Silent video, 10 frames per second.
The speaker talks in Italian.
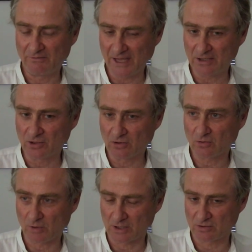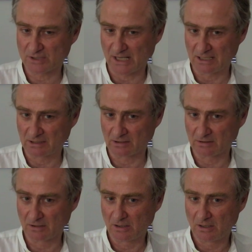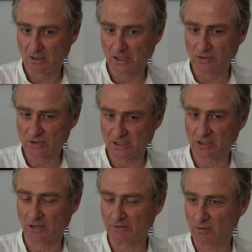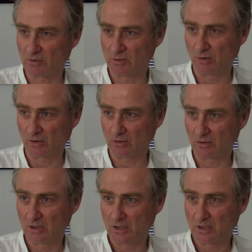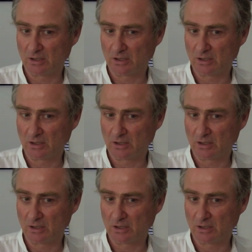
vedo qualcos'altro che non si trova in quel luogo.